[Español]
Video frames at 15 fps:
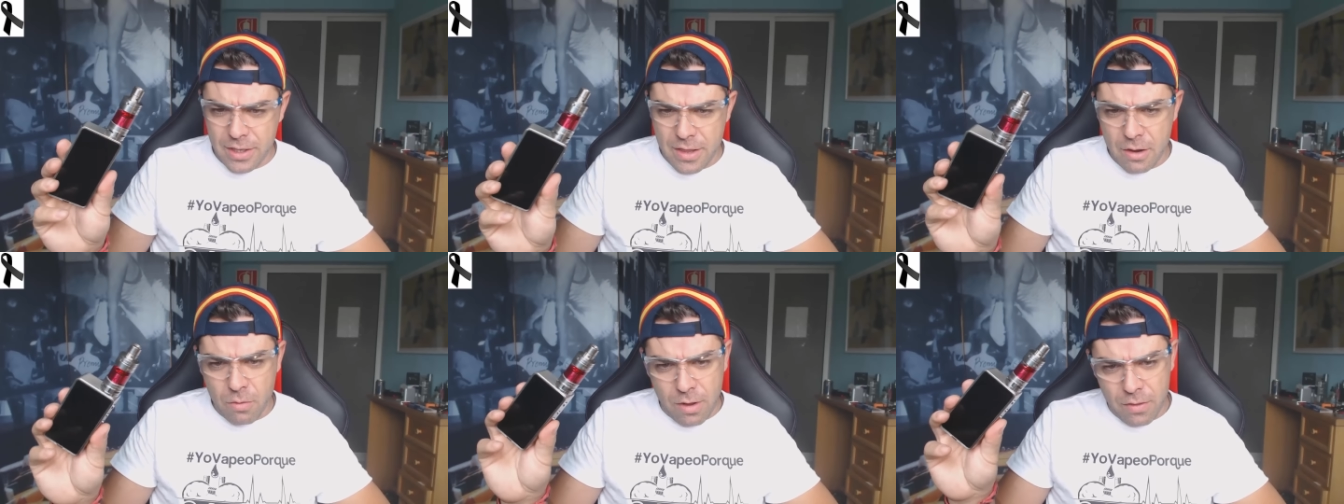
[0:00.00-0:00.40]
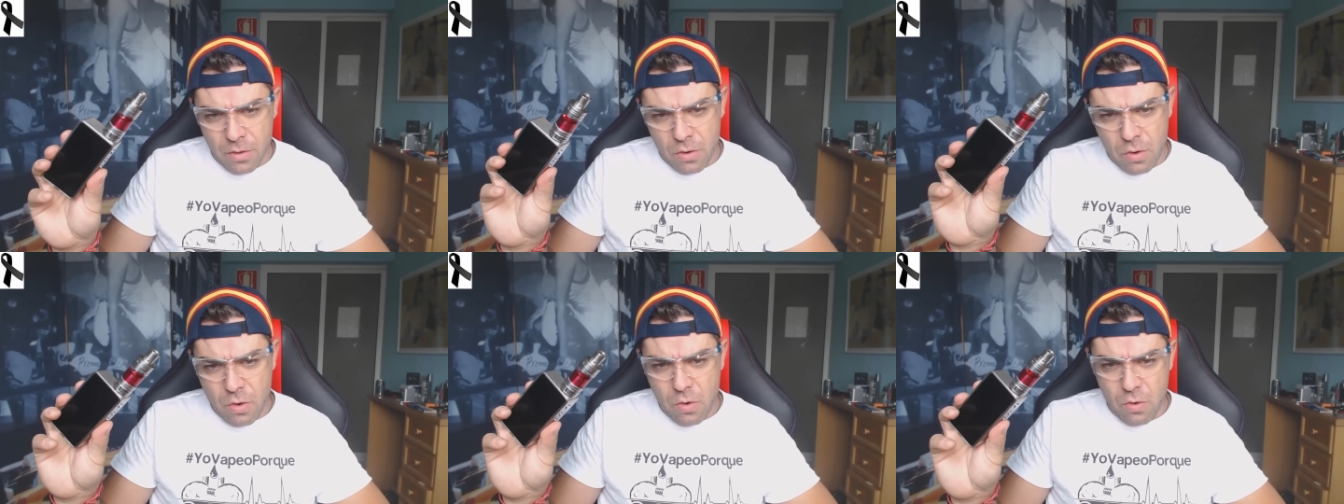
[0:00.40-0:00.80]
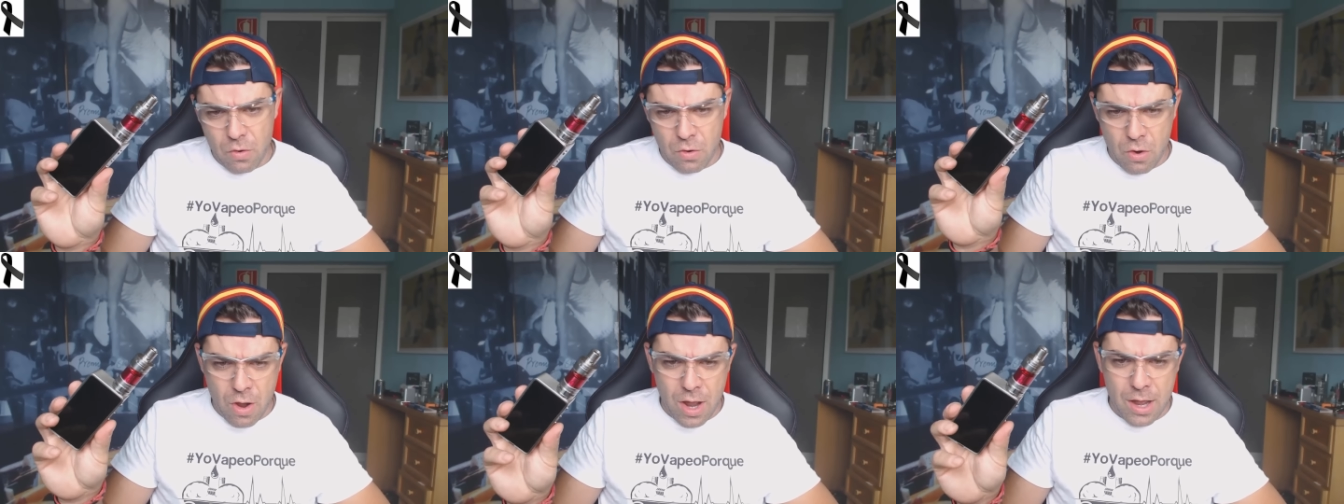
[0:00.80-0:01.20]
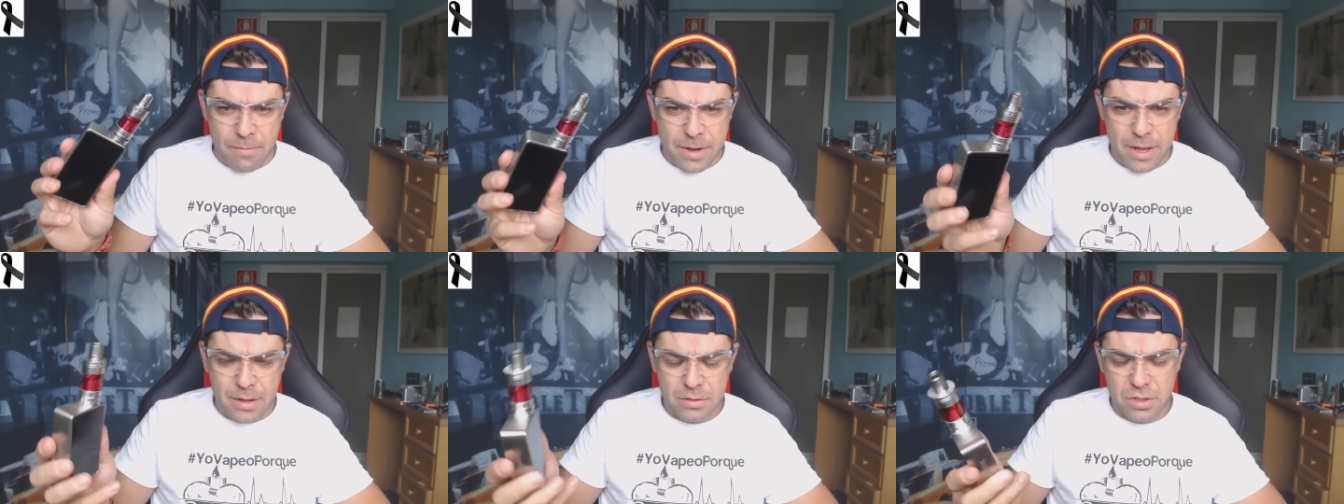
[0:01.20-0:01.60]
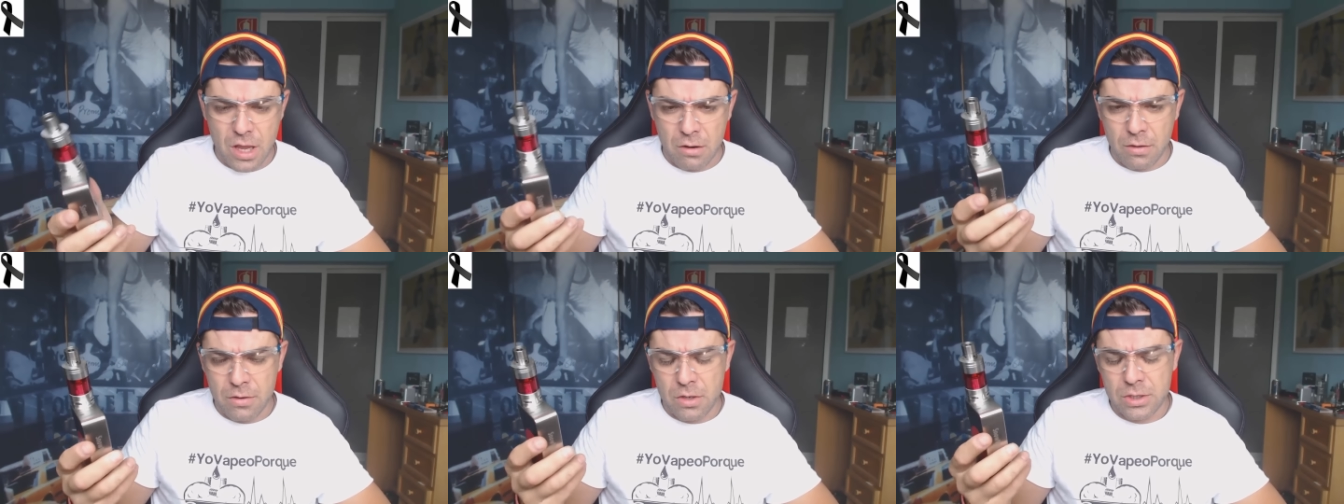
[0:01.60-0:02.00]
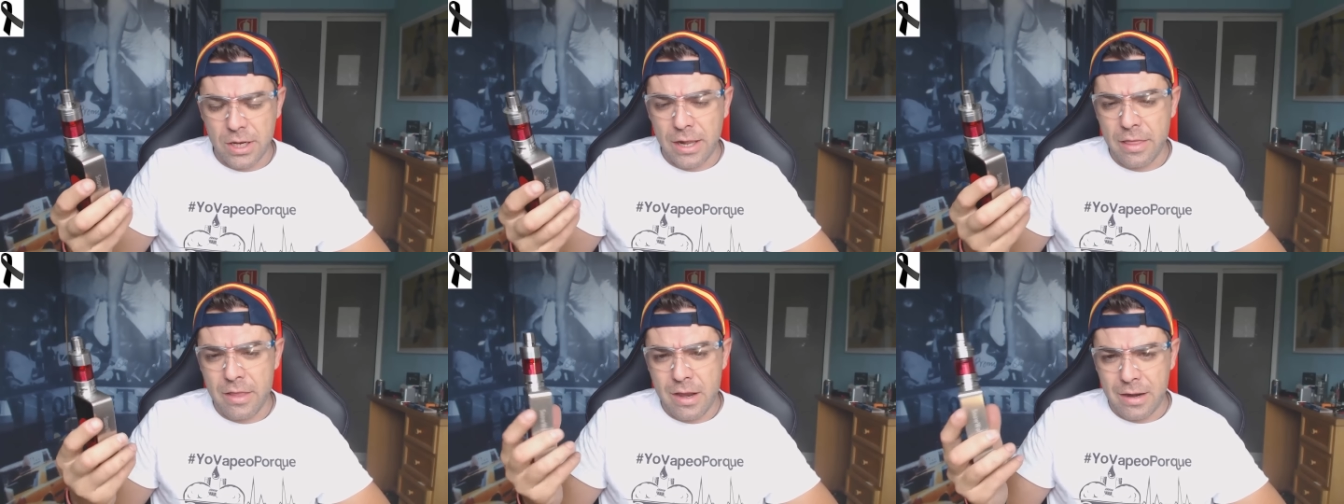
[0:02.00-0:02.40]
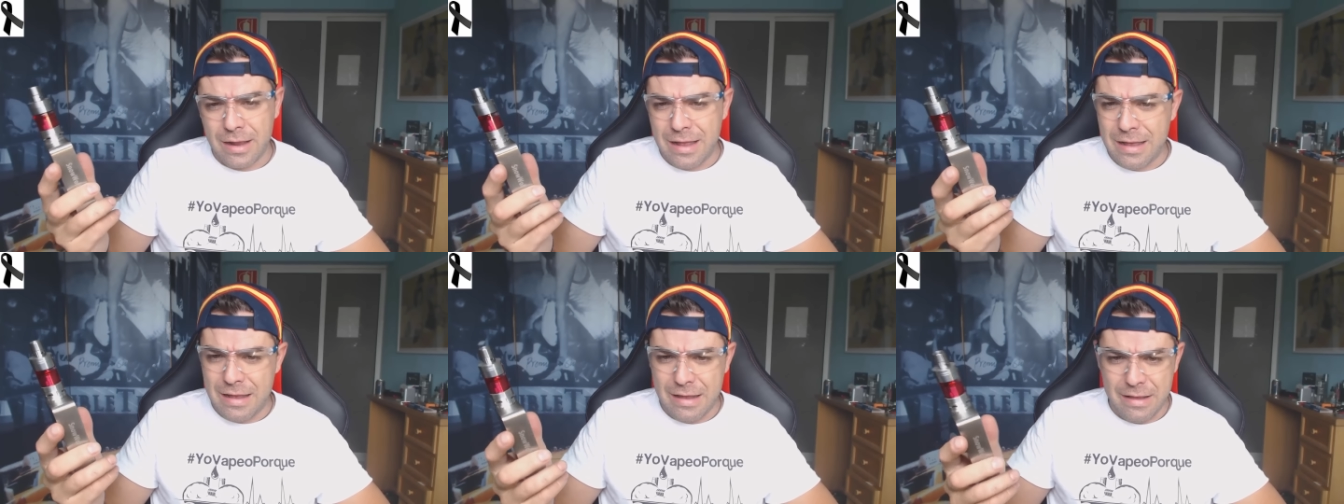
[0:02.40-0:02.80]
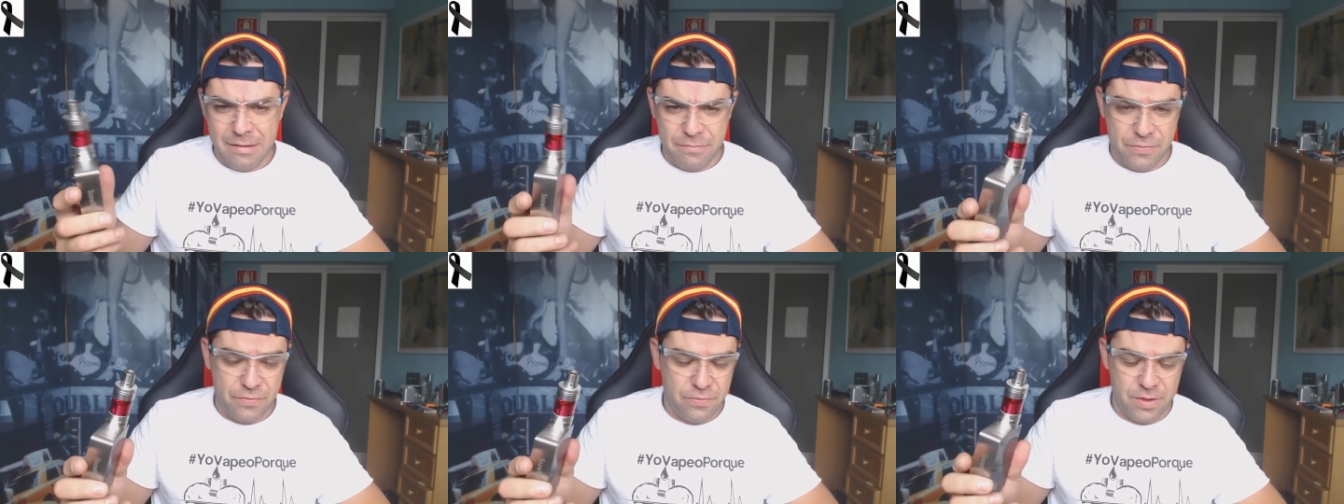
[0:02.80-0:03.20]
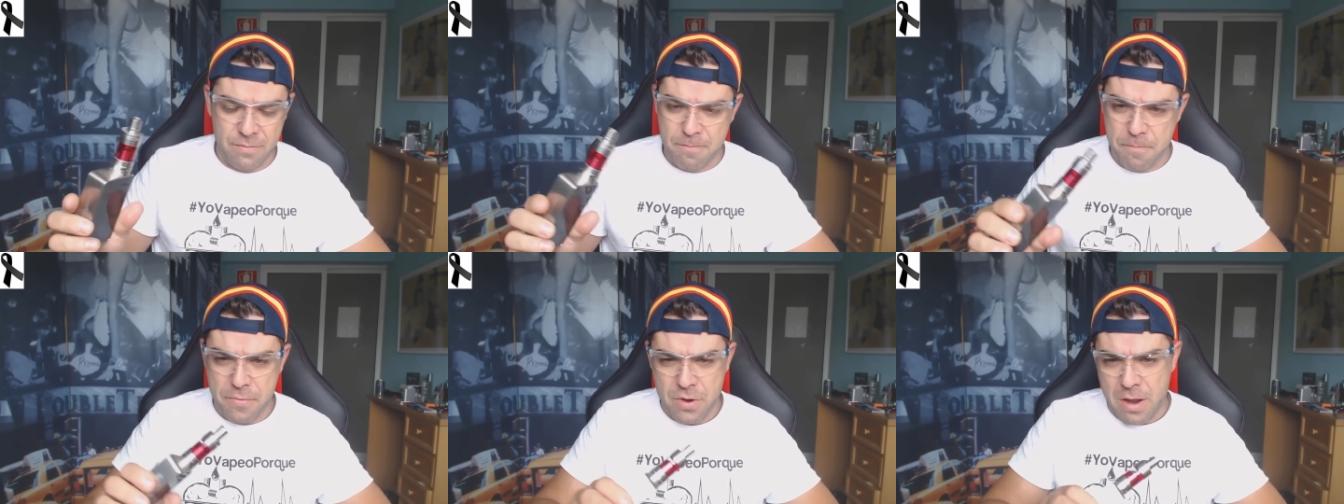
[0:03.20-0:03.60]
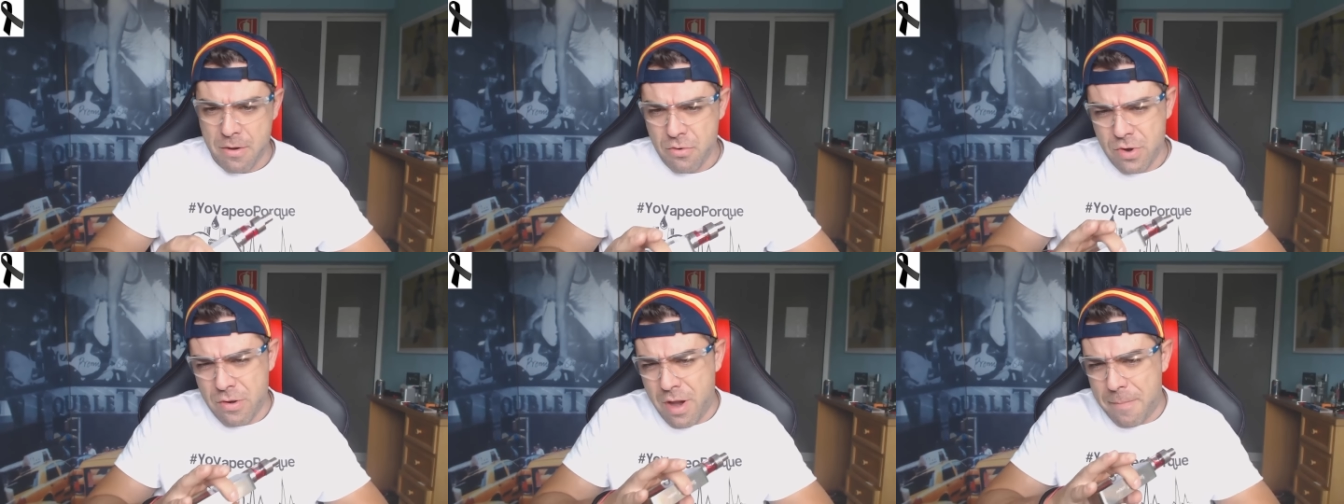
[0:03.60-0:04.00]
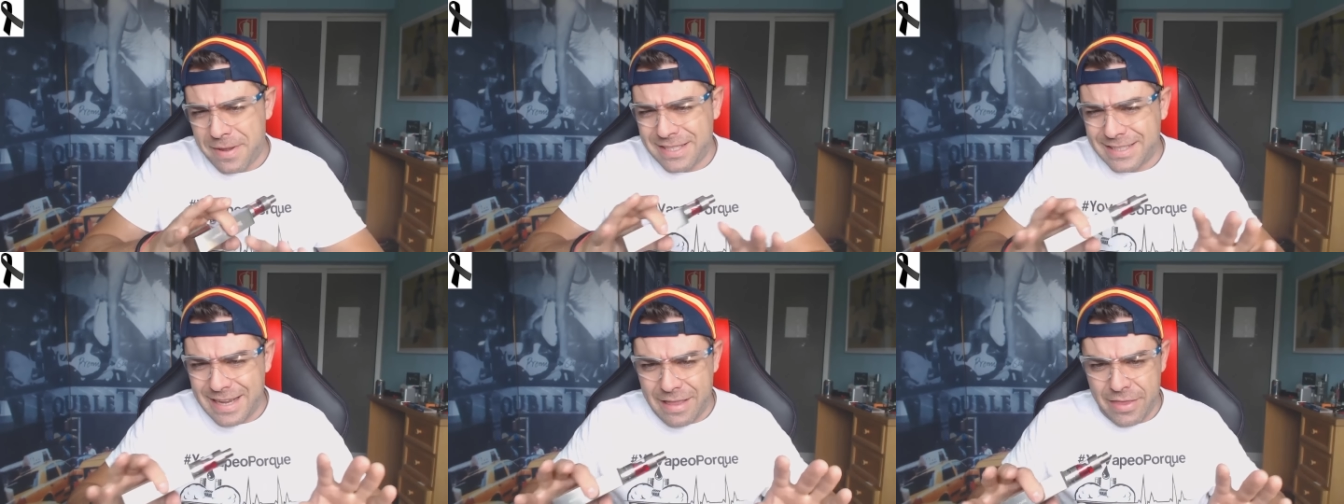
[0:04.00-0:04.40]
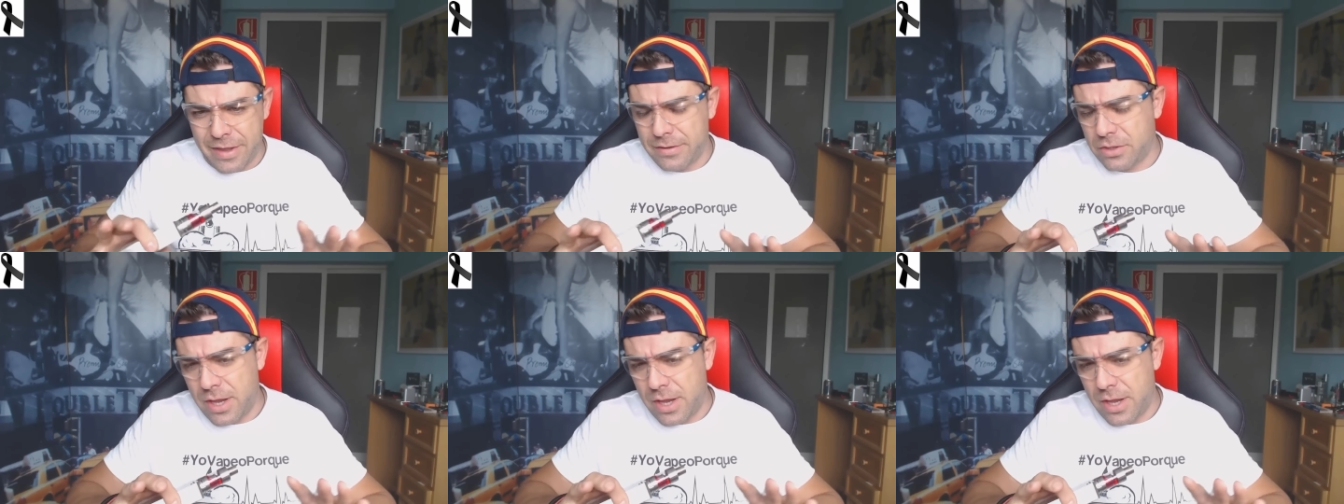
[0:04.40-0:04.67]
que te da cuando lo abres, o sea, cuando lo sacas de la caja, es una, pasada.